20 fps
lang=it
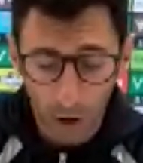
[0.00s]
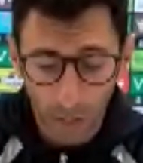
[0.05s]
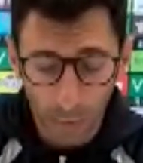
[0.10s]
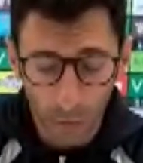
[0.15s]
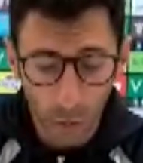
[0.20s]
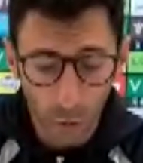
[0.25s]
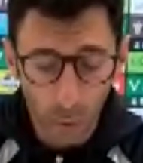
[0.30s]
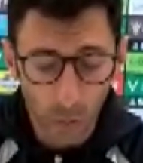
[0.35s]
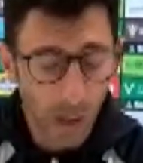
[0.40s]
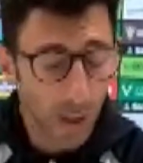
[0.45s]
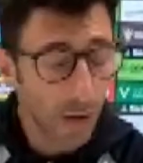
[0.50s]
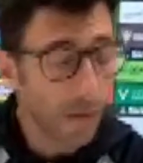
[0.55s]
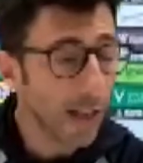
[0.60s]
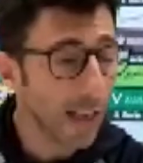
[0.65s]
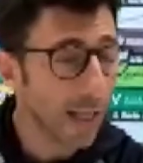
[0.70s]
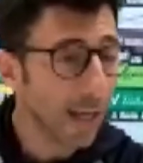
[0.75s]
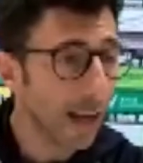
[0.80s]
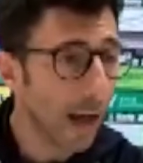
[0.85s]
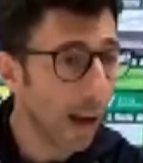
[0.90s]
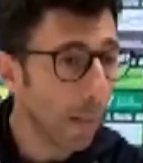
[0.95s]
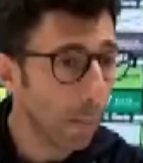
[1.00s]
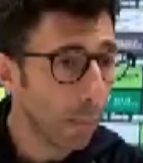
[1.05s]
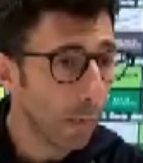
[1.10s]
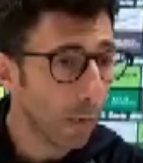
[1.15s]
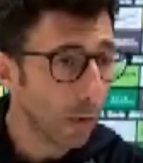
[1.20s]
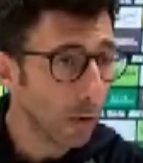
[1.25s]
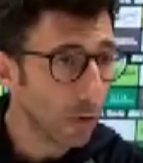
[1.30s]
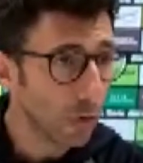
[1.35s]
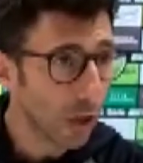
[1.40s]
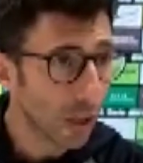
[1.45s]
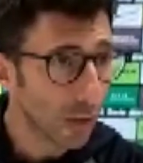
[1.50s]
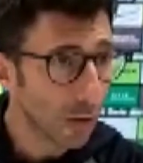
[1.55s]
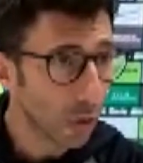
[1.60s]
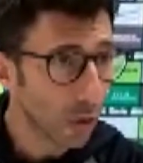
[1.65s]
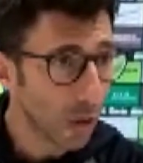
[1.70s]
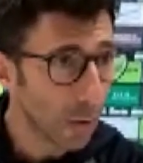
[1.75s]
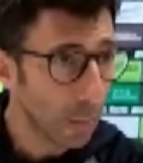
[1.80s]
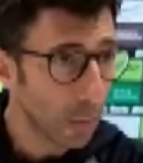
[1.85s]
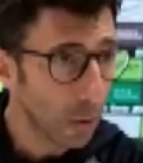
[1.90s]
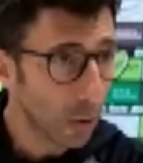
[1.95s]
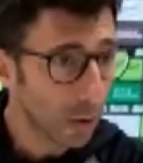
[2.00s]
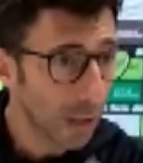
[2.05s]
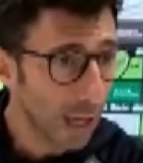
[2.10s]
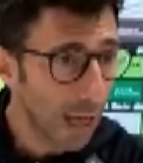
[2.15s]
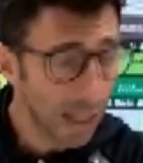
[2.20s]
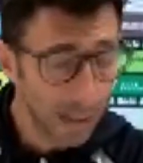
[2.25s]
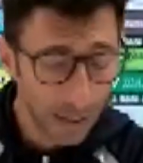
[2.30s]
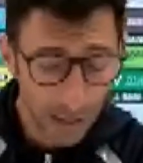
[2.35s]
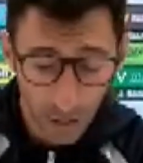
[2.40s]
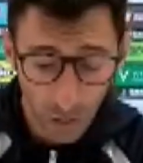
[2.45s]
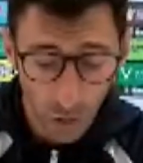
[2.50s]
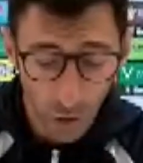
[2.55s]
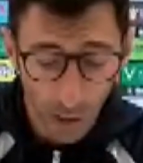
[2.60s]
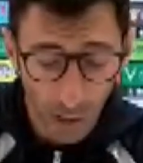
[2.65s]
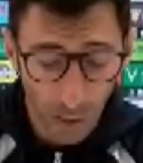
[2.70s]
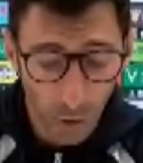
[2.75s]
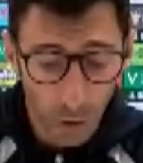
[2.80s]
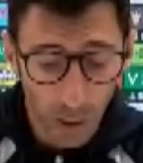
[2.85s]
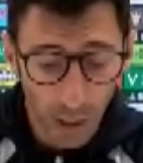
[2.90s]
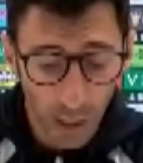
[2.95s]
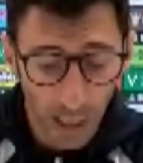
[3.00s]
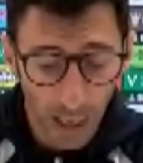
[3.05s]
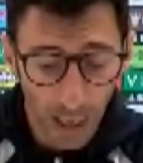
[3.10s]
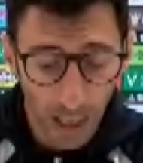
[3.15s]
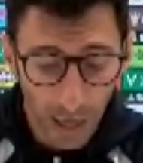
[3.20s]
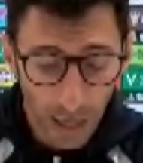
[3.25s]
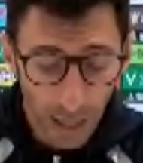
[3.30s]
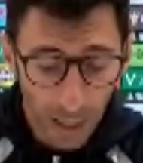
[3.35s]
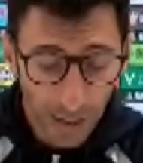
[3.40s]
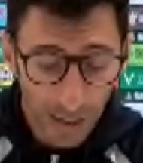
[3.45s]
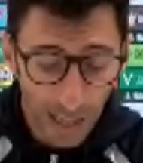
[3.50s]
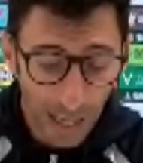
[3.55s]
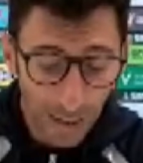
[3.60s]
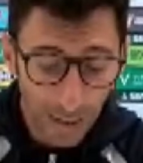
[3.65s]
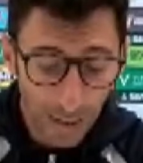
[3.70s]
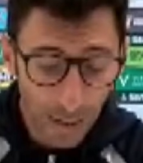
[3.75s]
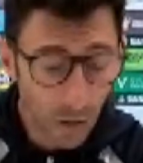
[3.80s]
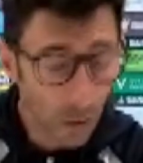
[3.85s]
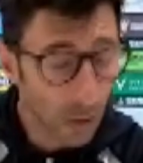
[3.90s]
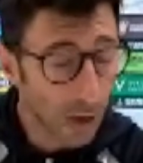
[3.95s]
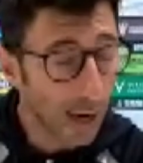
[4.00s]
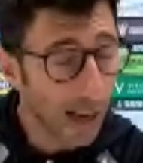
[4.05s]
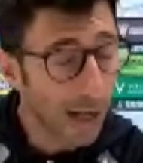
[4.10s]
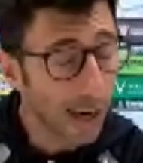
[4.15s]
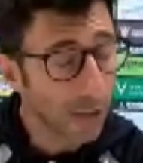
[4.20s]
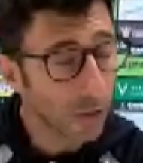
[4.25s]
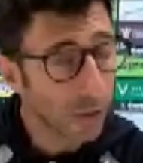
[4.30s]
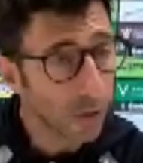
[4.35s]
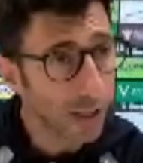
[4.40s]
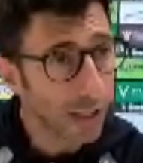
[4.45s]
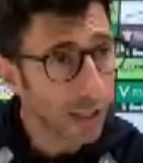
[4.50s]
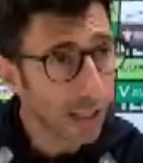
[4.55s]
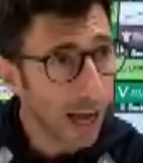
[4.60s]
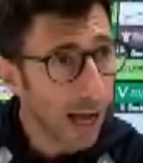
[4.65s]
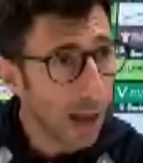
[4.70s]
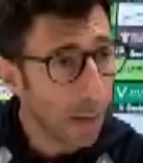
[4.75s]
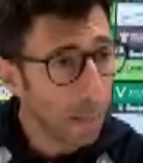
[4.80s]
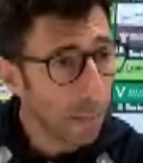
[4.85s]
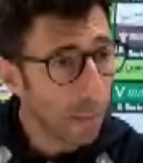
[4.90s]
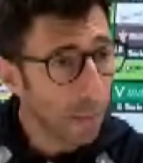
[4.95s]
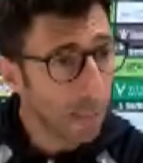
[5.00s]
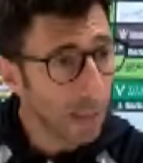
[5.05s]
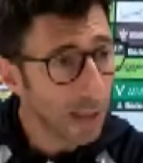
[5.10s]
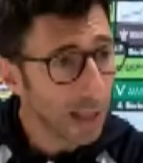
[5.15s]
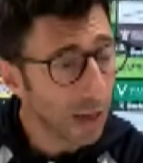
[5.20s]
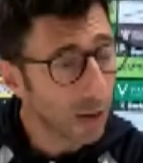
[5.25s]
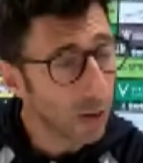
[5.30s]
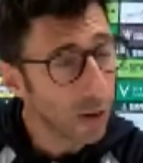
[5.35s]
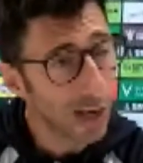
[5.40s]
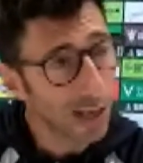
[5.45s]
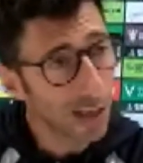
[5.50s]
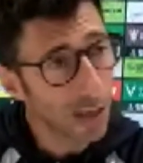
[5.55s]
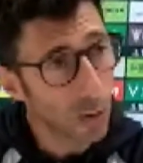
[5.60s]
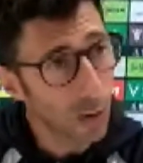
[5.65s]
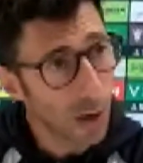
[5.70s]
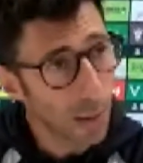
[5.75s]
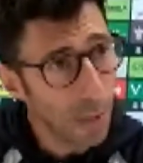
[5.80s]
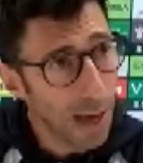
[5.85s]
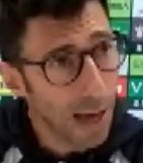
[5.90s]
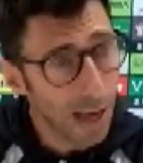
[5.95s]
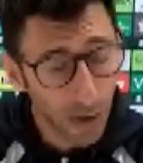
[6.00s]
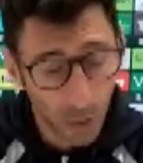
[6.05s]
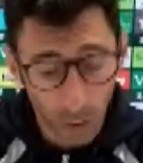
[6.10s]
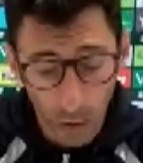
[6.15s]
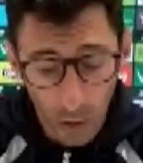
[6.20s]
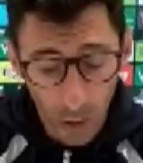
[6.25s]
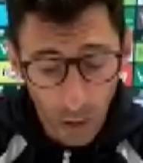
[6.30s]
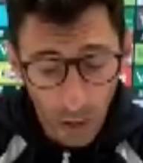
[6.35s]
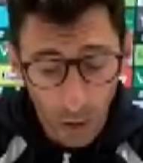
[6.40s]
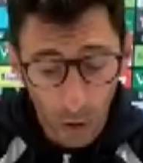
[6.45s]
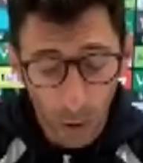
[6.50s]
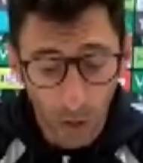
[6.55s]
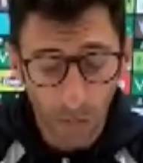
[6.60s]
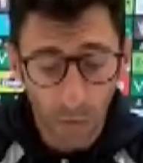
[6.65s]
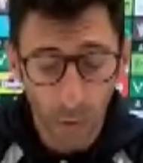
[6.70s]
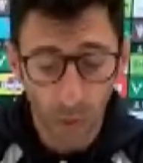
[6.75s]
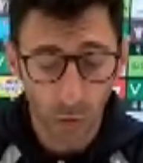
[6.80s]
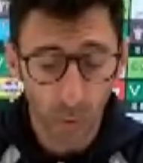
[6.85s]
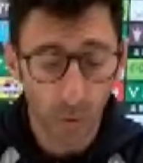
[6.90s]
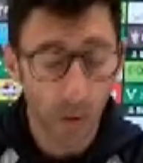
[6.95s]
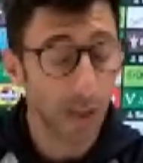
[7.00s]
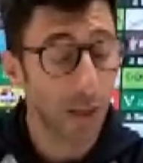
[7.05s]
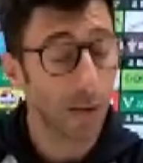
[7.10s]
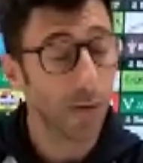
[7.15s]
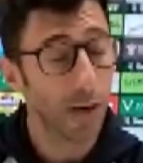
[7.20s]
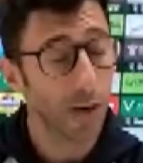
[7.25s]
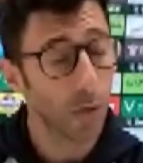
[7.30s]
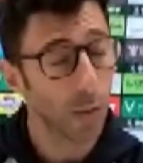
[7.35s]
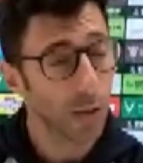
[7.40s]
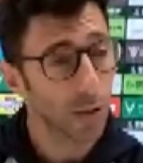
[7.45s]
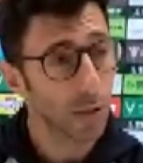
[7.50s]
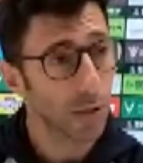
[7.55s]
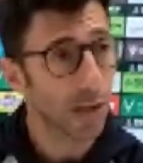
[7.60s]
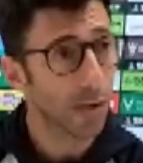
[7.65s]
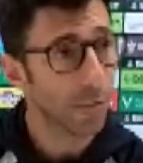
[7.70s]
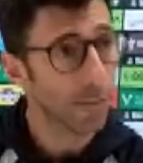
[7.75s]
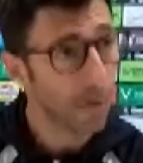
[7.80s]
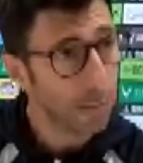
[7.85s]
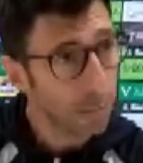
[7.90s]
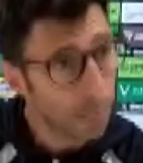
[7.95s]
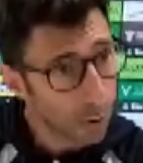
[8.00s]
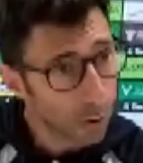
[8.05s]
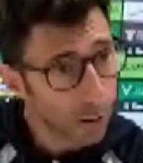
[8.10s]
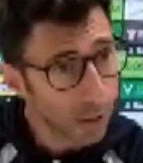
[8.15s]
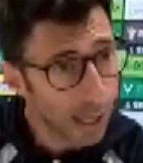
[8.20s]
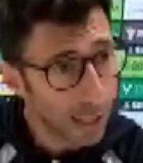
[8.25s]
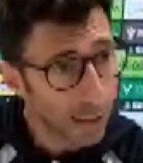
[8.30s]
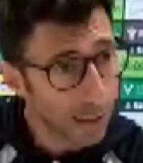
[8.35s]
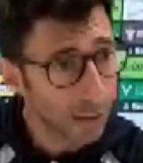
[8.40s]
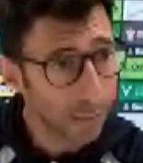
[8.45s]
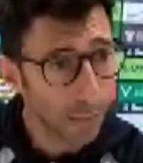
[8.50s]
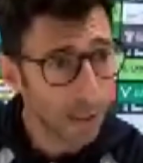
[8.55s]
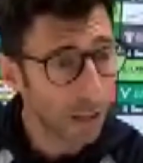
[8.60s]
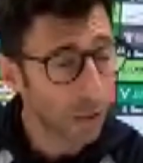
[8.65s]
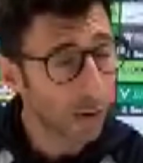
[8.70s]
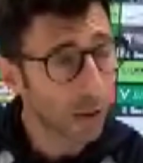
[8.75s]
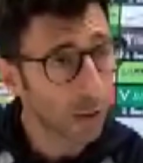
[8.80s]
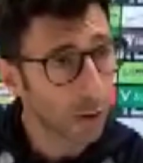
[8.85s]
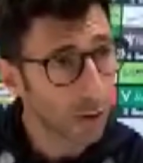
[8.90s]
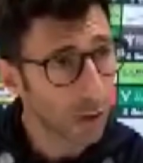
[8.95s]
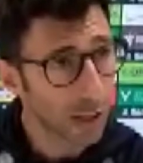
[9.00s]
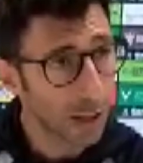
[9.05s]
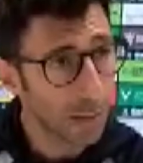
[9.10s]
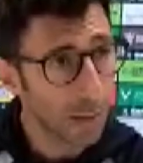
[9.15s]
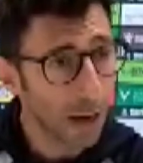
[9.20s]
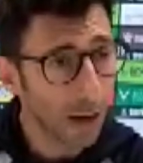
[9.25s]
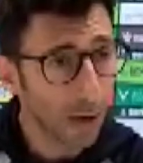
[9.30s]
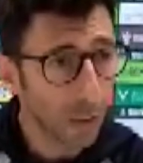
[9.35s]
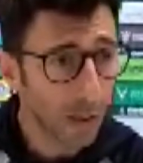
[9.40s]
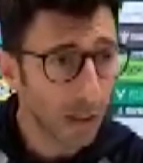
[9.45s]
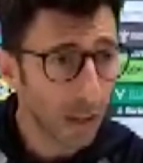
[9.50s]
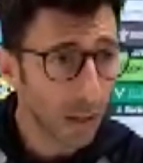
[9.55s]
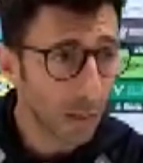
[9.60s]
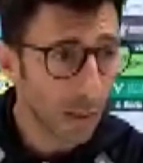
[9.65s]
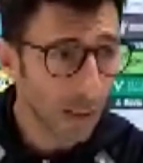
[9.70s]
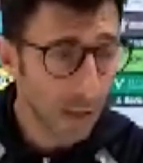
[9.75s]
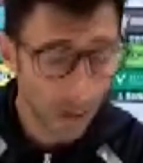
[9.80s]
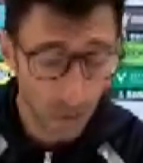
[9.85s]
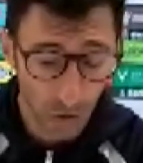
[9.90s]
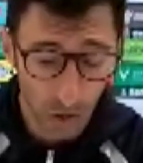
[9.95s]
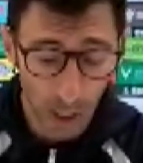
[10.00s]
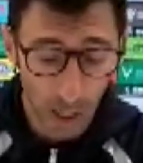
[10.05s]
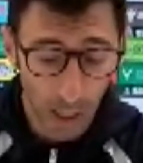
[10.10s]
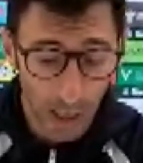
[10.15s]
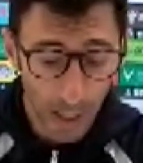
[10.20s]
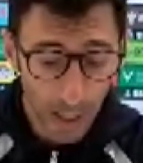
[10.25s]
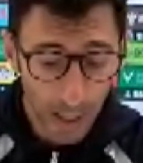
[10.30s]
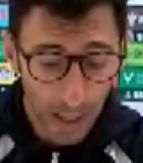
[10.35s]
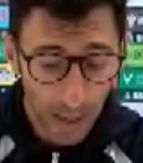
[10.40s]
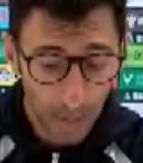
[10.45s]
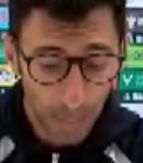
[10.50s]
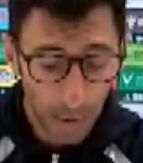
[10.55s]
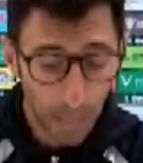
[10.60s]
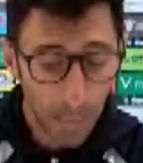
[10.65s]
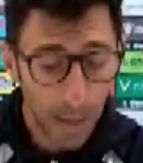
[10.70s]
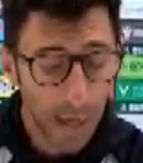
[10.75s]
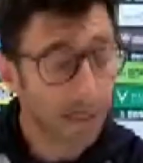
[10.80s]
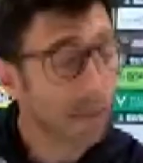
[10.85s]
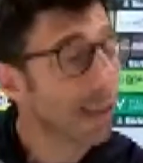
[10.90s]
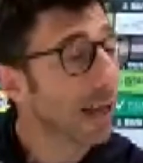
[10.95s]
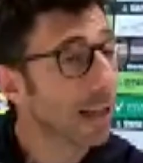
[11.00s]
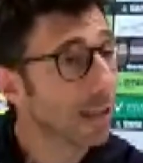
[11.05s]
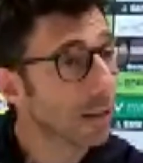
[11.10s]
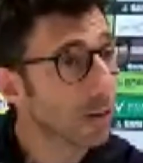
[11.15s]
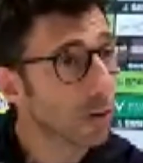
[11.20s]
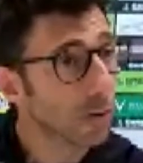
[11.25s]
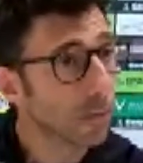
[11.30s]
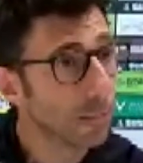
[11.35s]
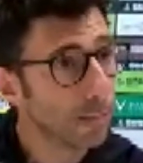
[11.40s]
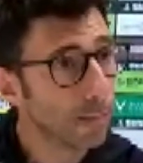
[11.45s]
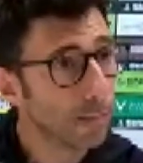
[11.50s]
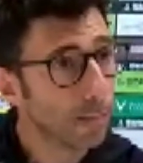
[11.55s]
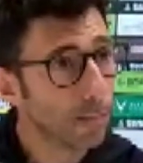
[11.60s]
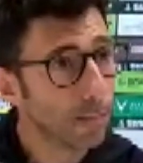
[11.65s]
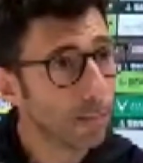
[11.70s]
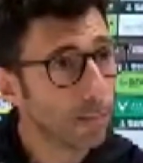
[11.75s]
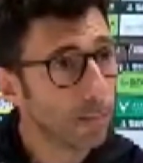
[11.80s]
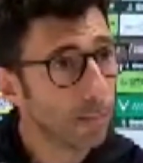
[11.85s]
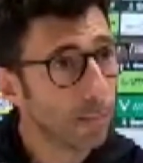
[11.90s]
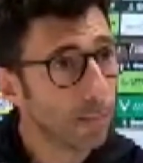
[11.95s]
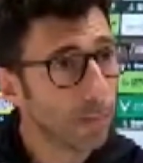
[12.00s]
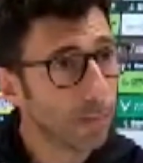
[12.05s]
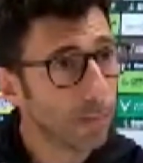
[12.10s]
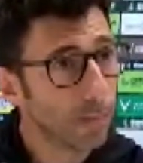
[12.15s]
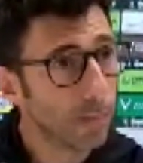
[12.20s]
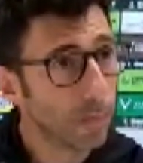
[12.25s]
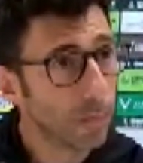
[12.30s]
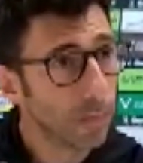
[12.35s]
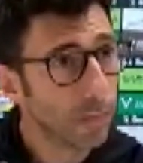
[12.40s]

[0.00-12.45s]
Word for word: Quindi poi ho la fortuna di avere in campo giocatori importanti, giocatori che tanti sono allenatori in campo e mi danno anche una mano. Ho la fortuna di avere uno staff importante e mi dà una grossa mano, quindi questo già per me è tanto.